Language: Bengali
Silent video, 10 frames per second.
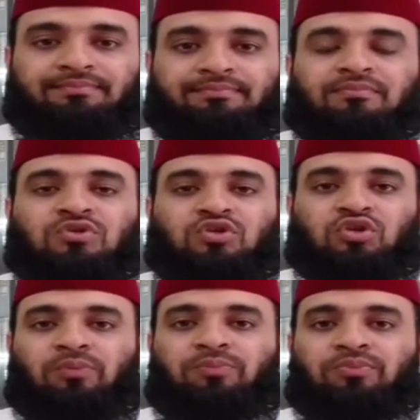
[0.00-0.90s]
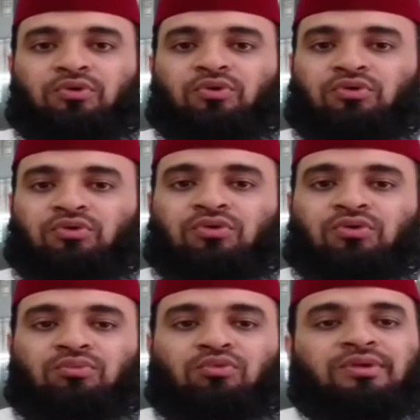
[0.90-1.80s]
স্বপ্ন
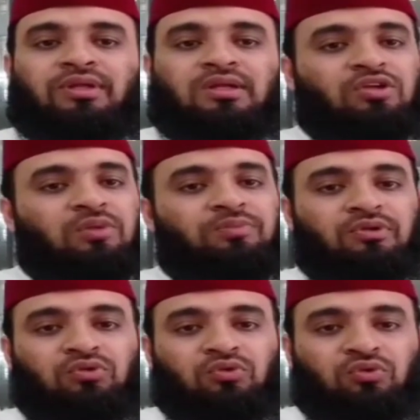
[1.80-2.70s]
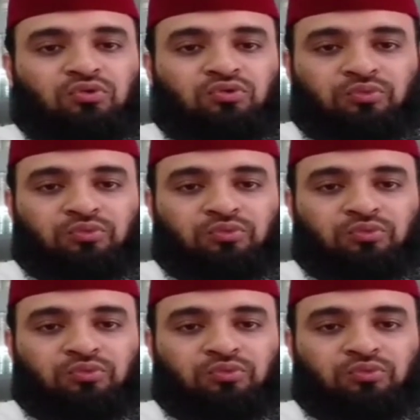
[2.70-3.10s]
মুমিনের স্বপ্ন কিন্তু গুরুত্বপূর্ণ